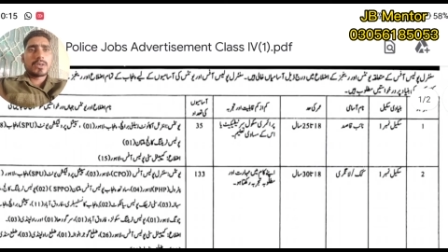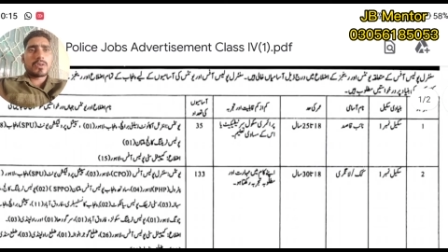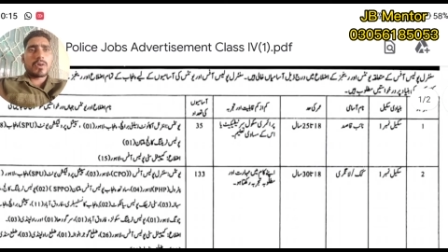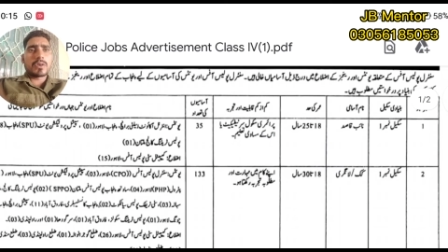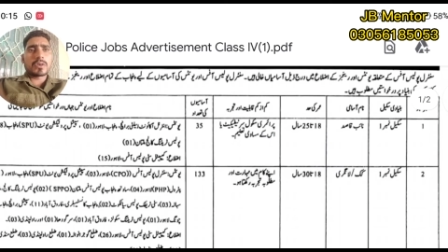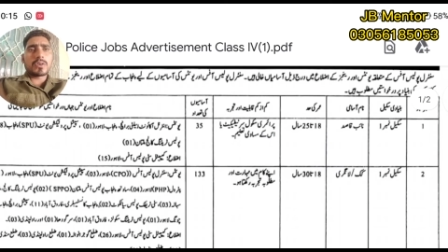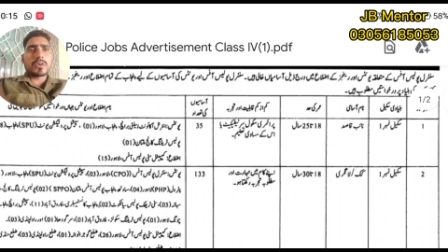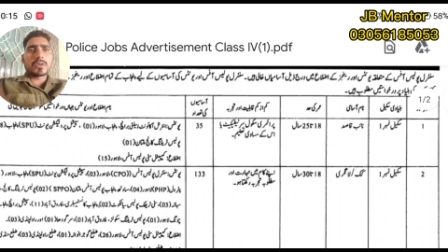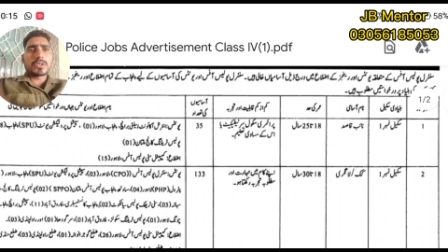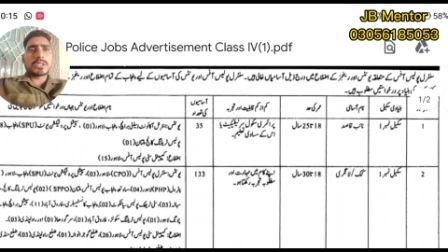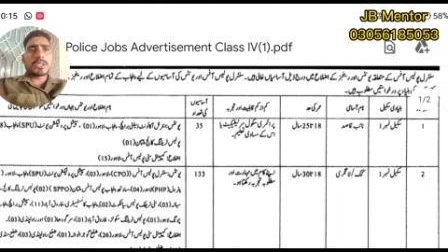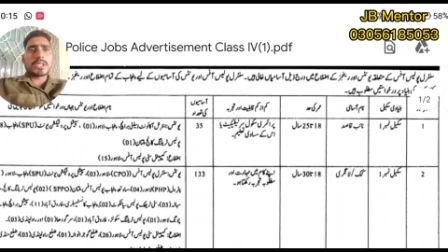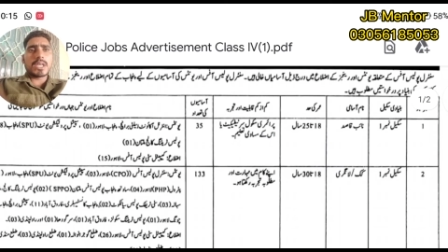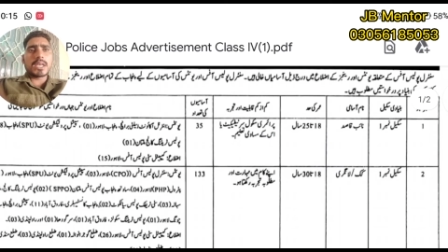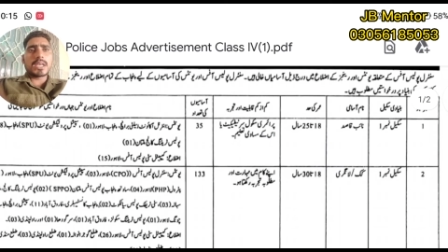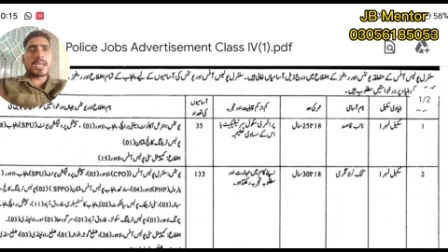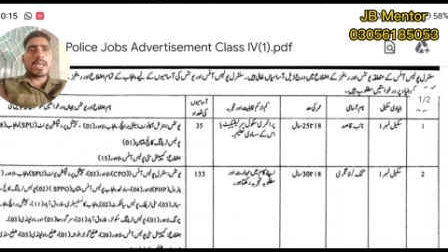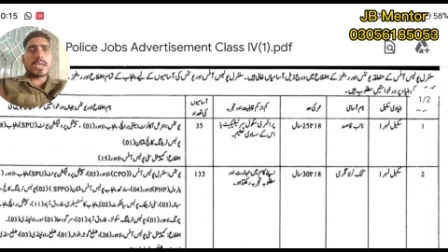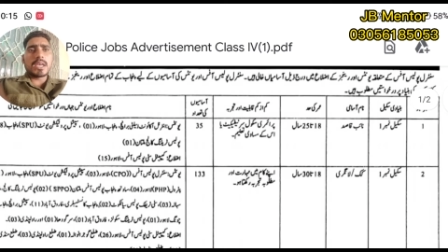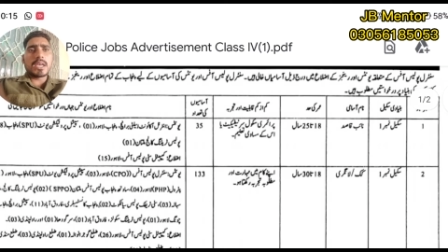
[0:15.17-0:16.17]
कौन कौन सी हैं
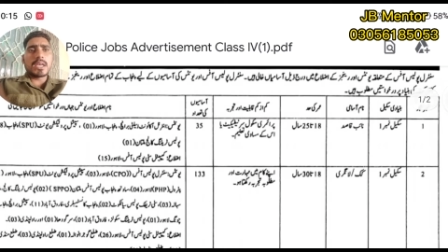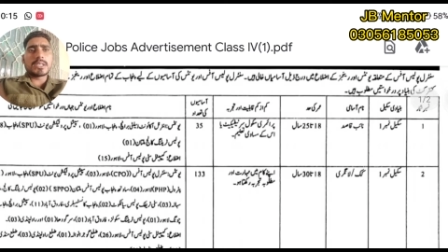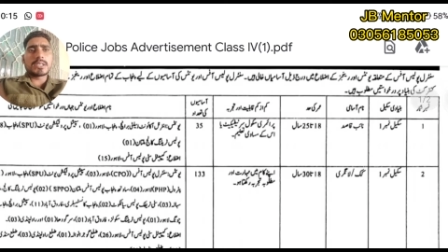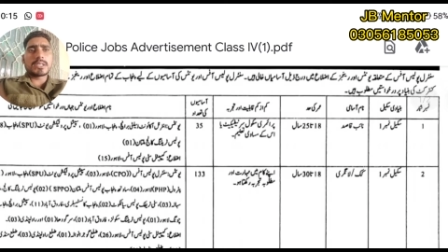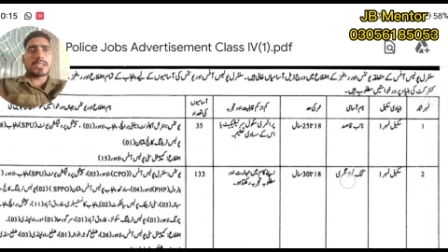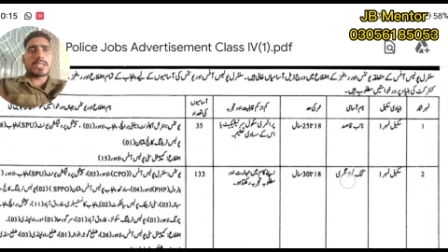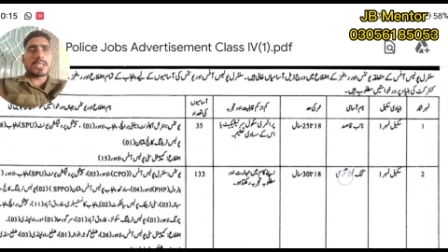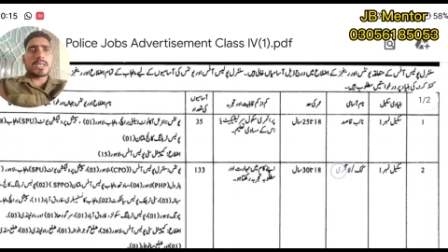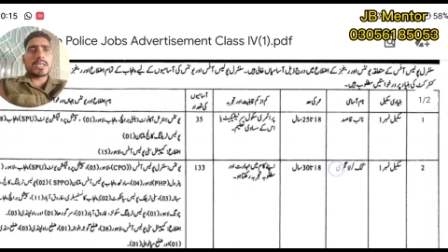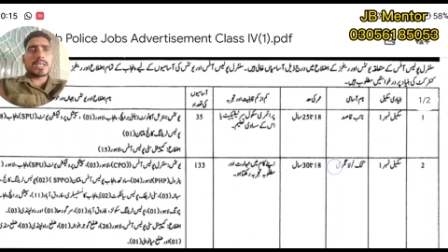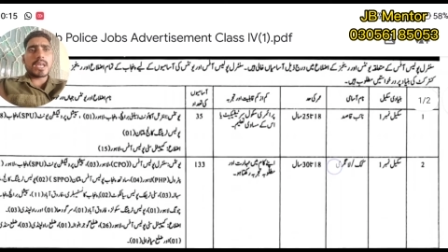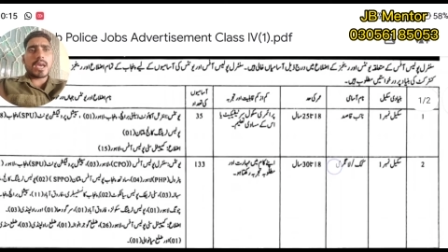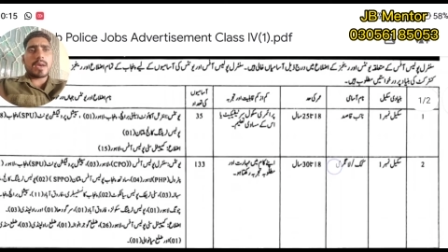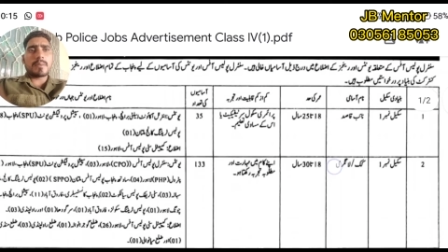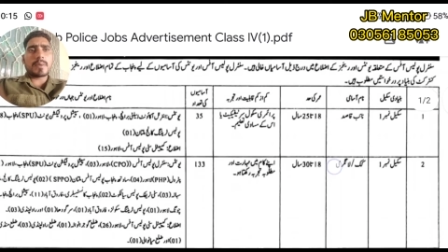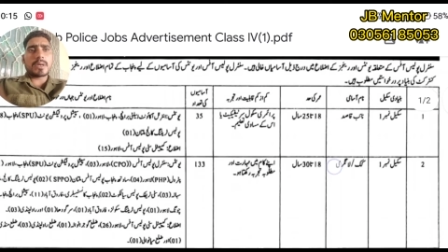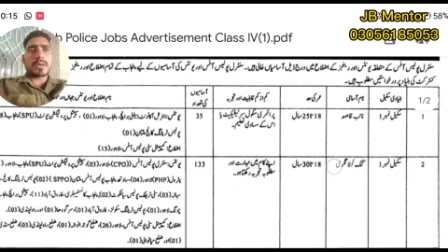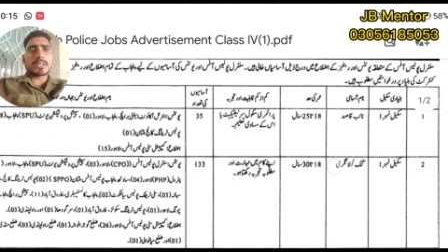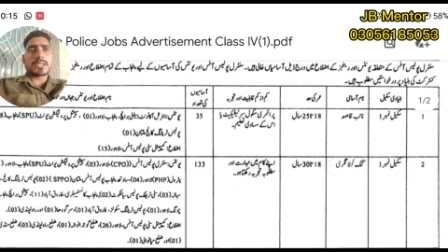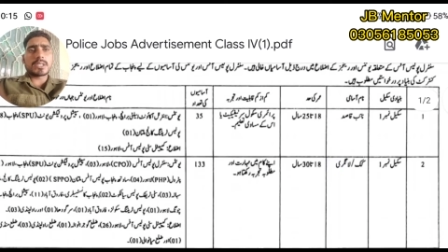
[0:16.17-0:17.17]
ये एज की
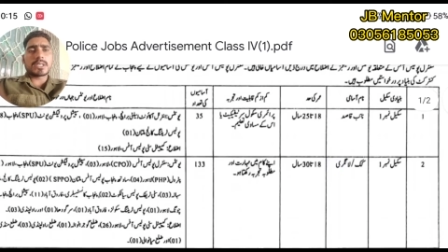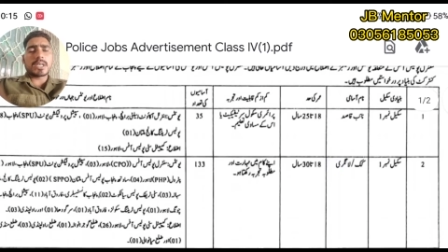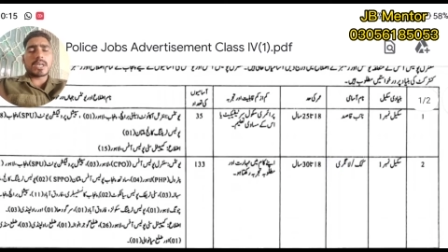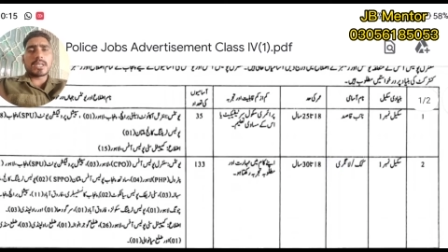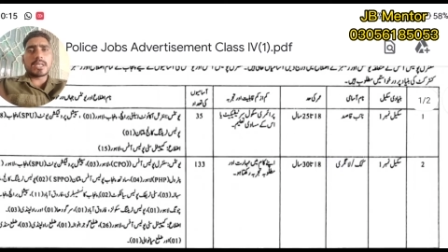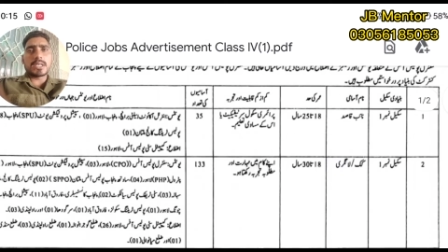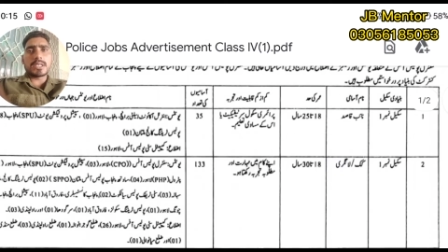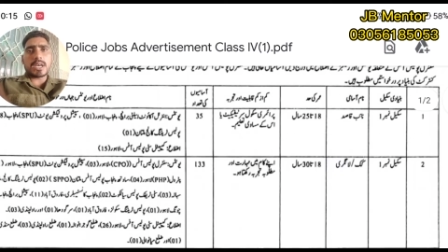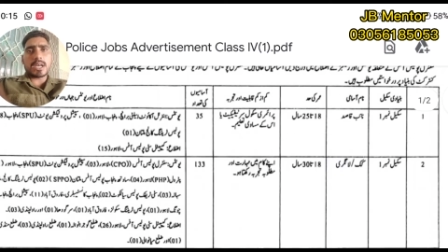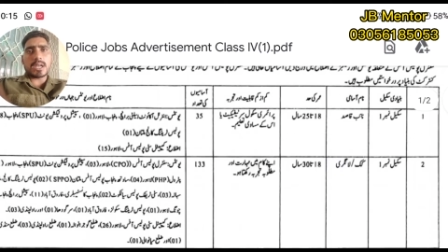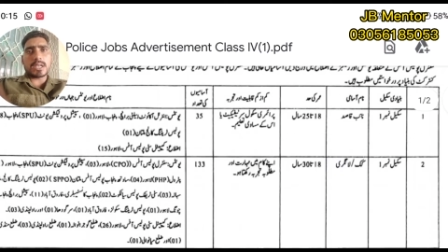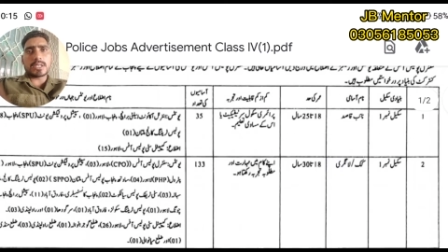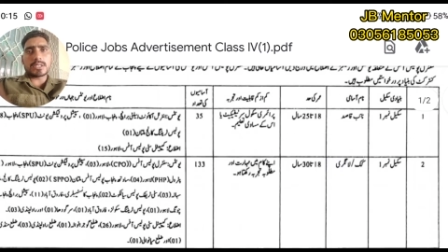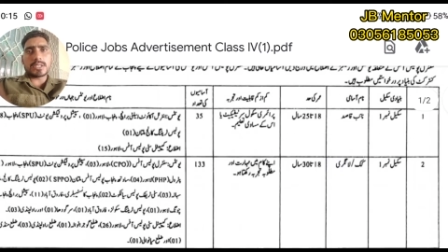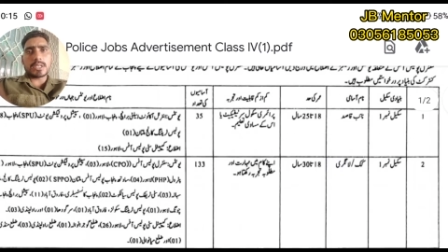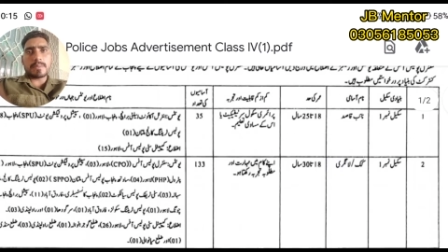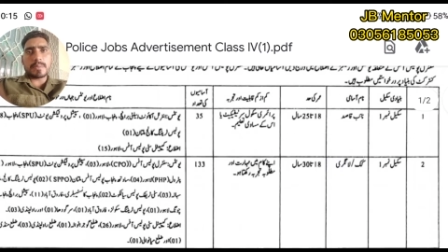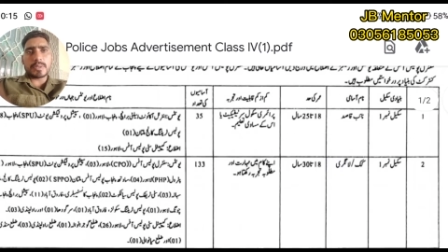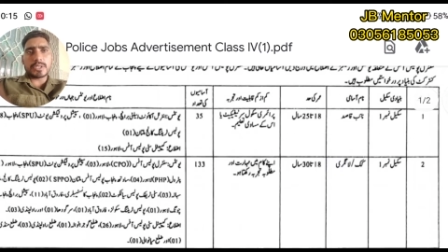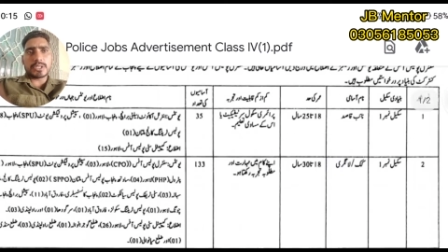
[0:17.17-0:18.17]
नैब कासन के लिए अठारह से